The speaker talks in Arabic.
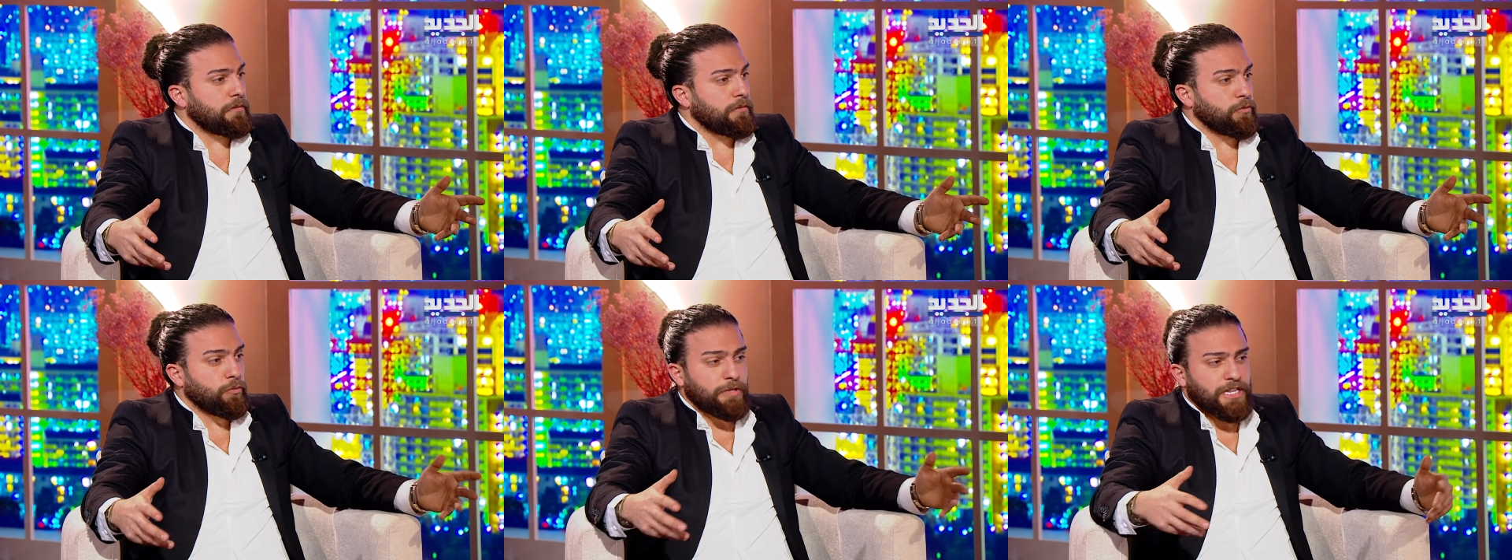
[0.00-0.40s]

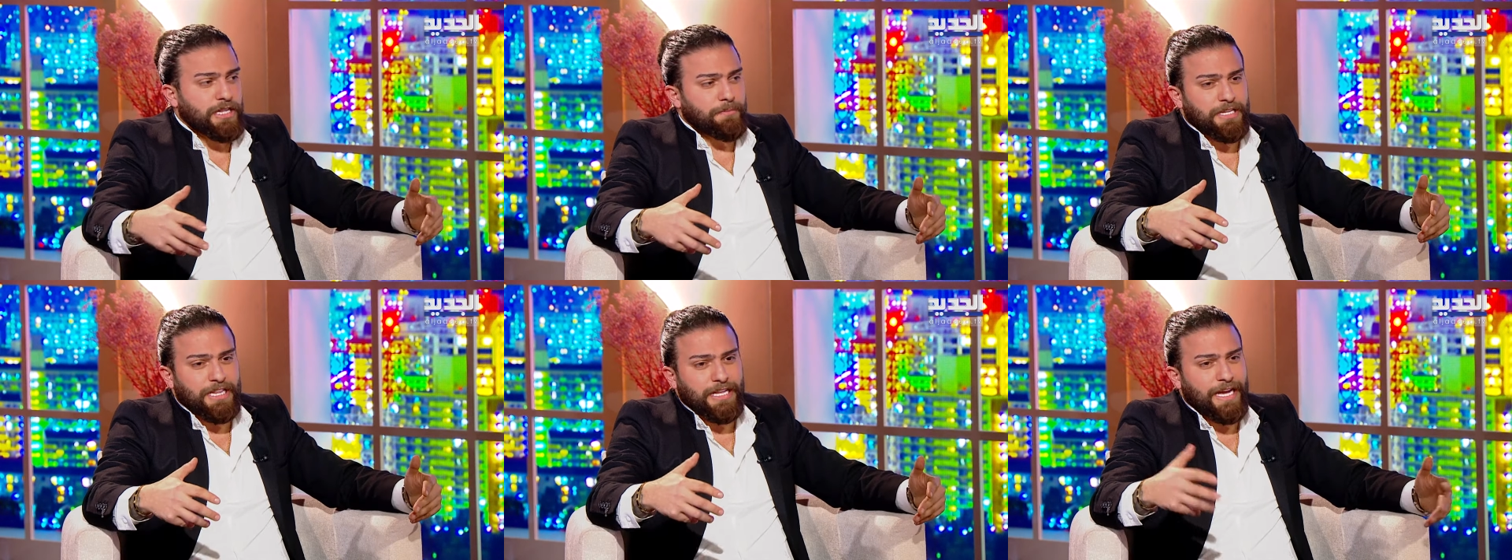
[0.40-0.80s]
ومثلي
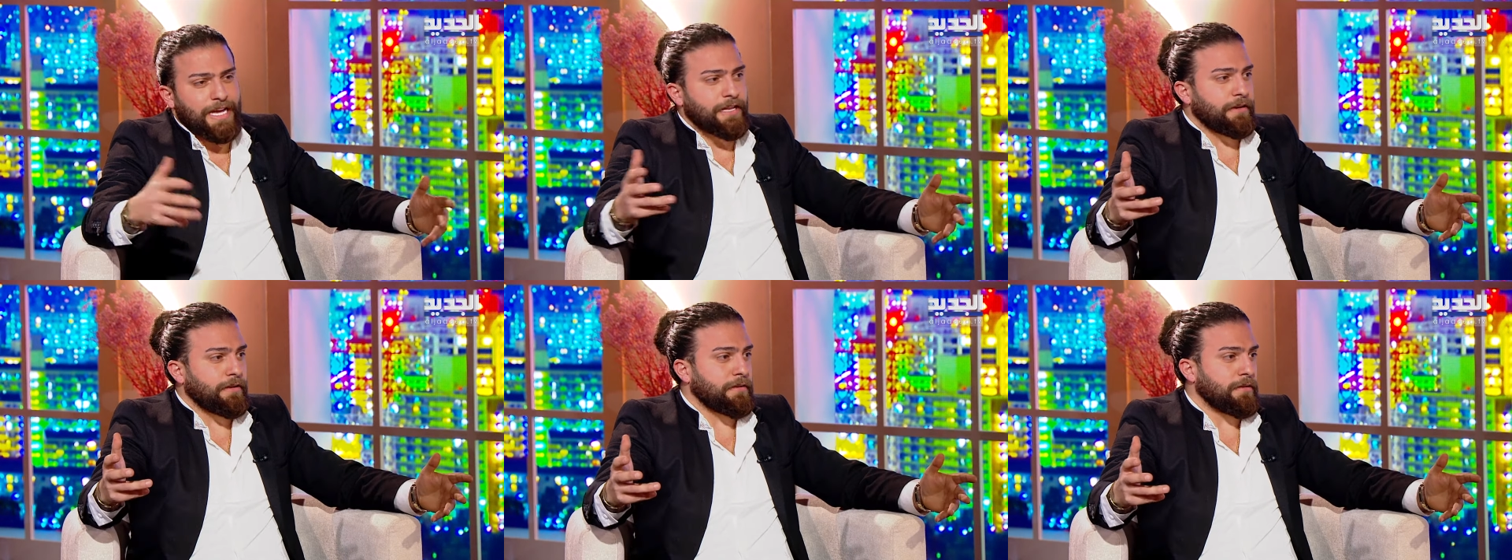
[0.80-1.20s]
مثل
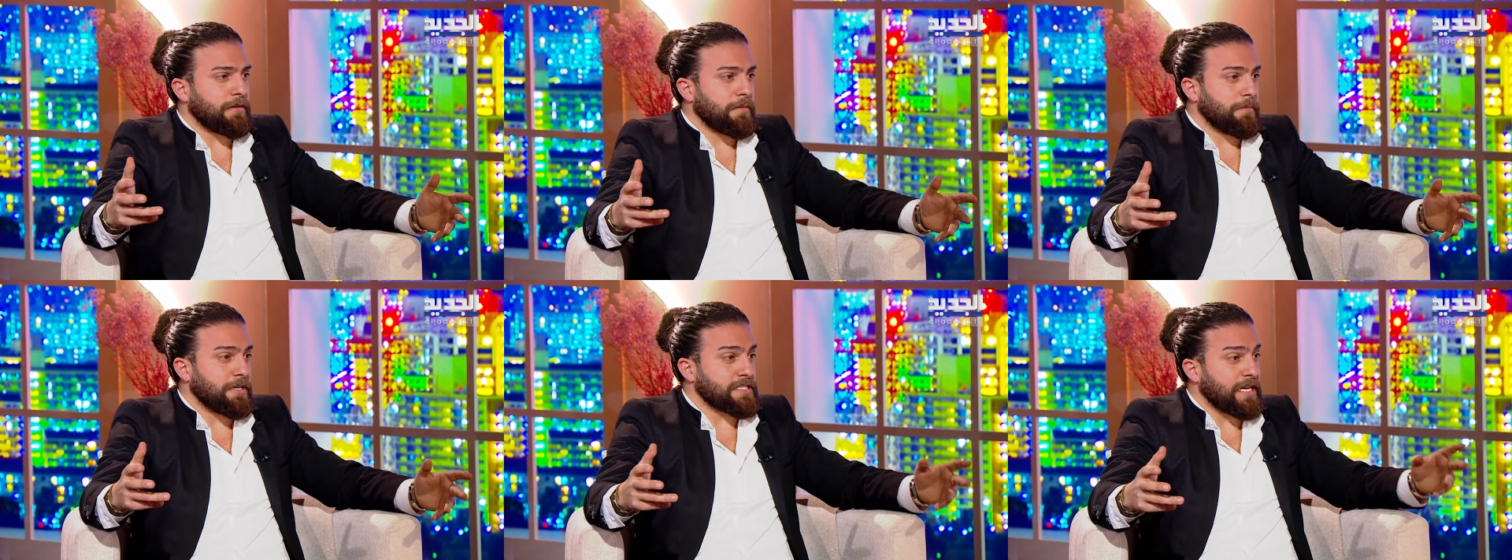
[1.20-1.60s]
غيري
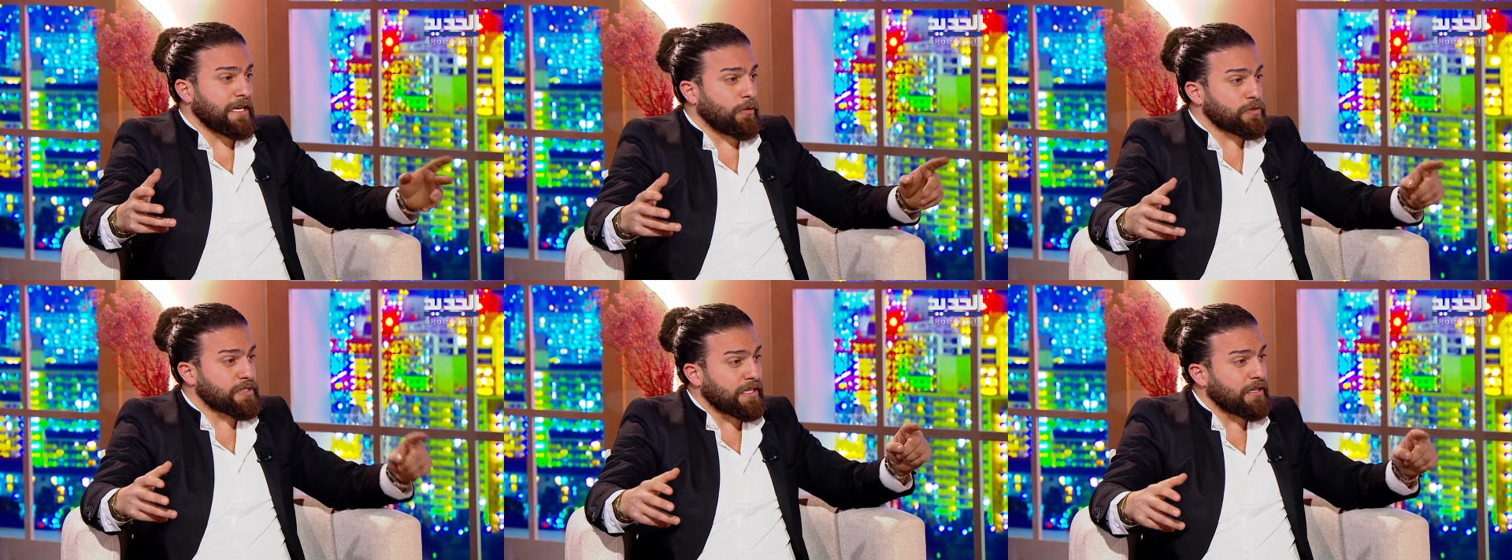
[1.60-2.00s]
بس انا
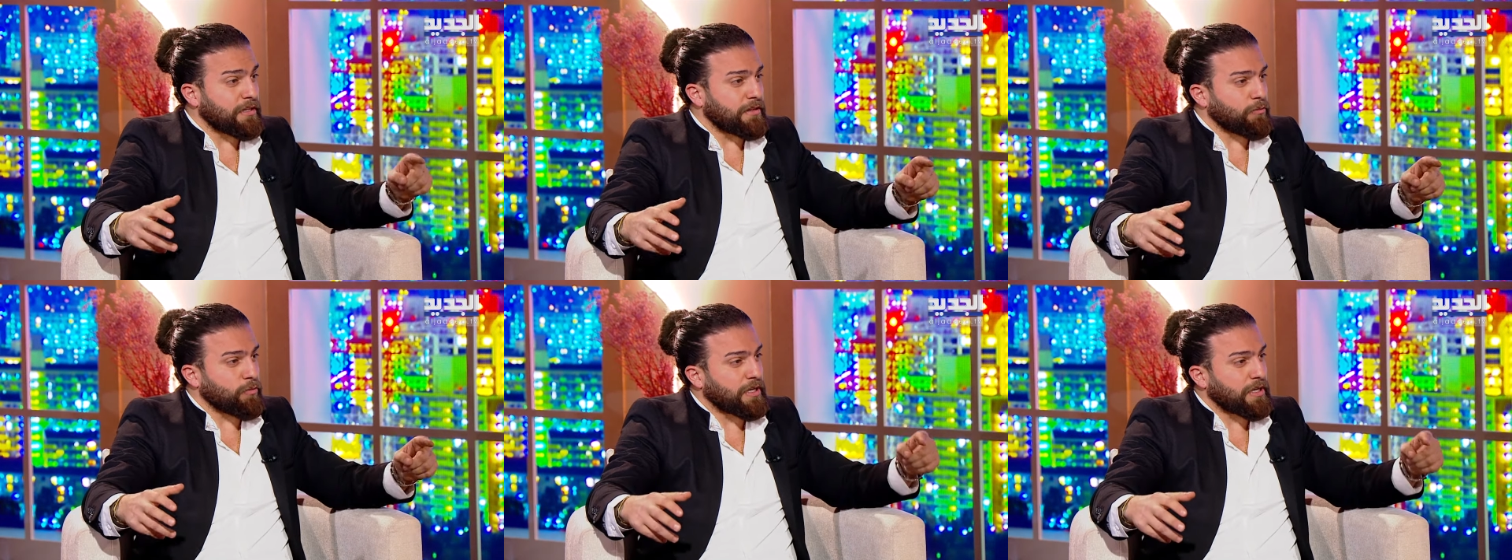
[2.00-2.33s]
وصلت بس